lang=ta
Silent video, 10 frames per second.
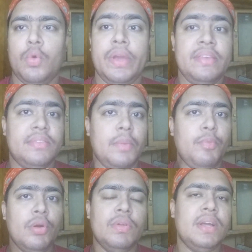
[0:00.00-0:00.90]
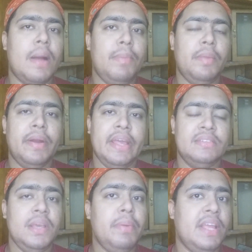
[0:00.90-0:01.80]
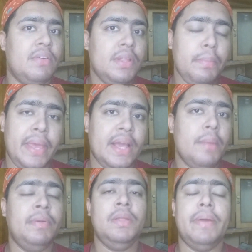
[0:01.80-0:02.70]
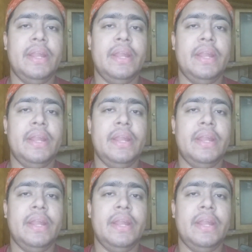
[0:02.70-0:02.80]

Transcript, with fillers: ஓகே ஸ்டெப் ஒன்று வந்து கம்ப்ளீட் பண்ணியாச்சு இப்போ நீங்கள் வந்து மேக்கப் வந்து